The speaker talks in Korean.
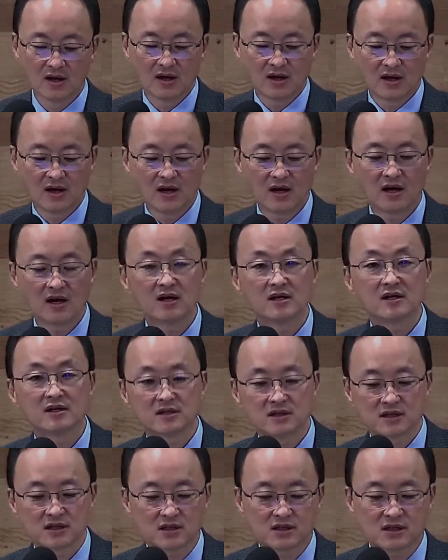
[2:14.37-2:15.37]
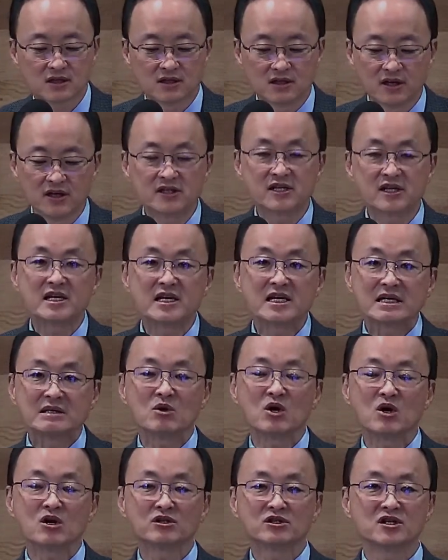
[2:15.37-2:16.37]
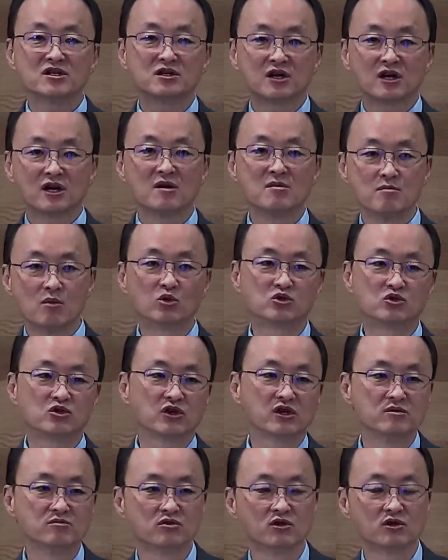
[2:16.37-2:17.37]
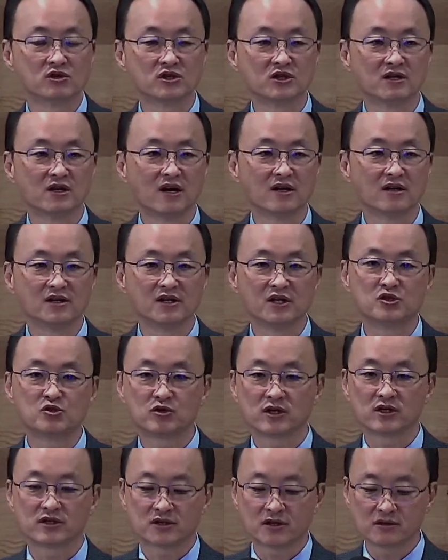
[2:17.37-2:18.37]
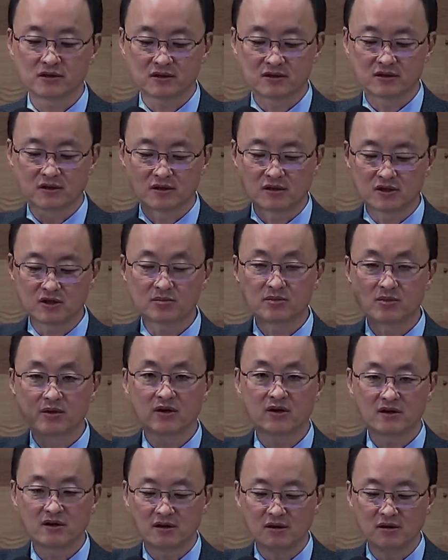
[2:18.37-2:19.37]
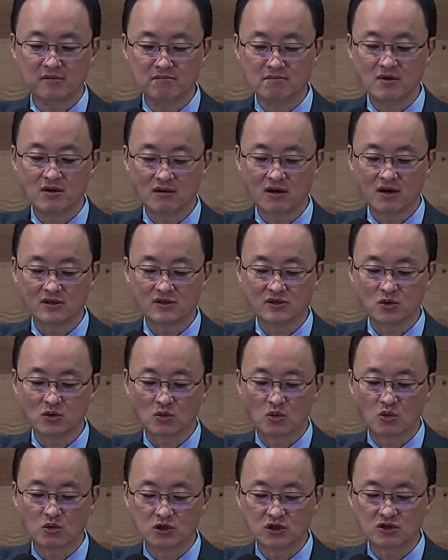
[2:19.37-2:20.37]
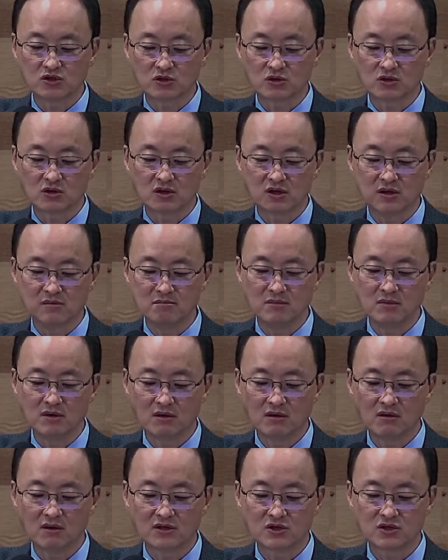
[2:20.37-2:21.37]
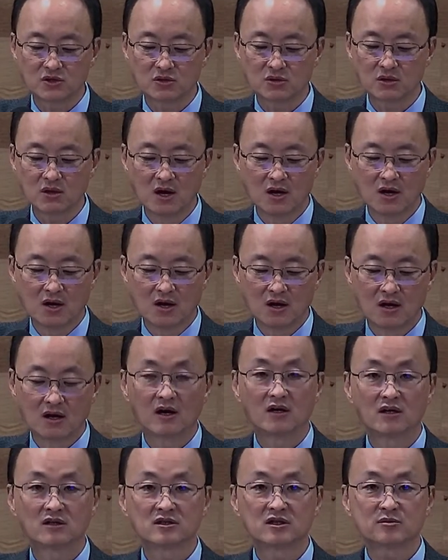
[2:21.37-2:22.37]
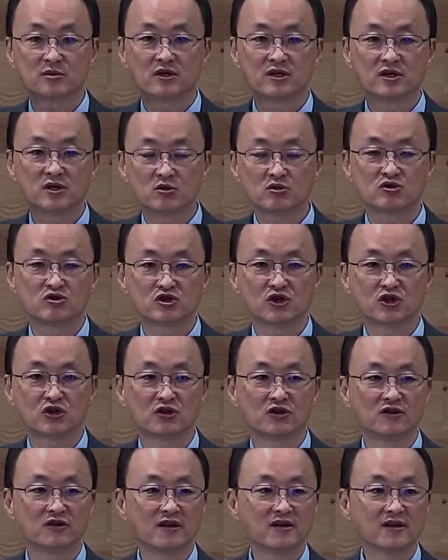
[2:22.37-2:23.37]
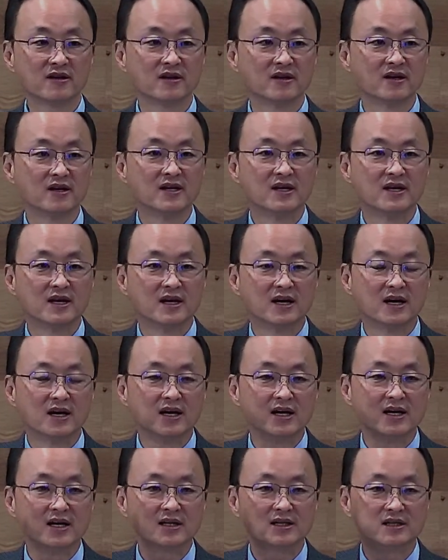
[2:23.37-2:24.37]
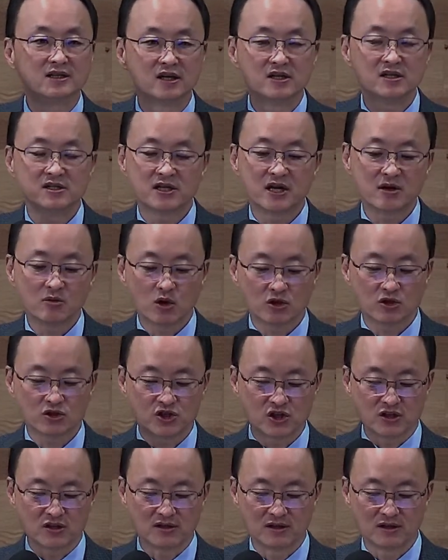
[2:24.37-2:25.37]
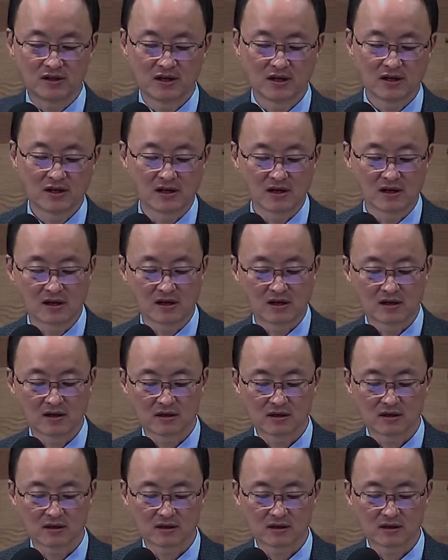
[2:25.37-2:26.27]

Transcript: 아, 그들이 세워진 그런 목적이 무엇인가? 예수께서 그들을 특별히 임명하시고 공식적으로 임명하시고 어, 특별히 세워주셨는데 어, 그들이 세워진 어,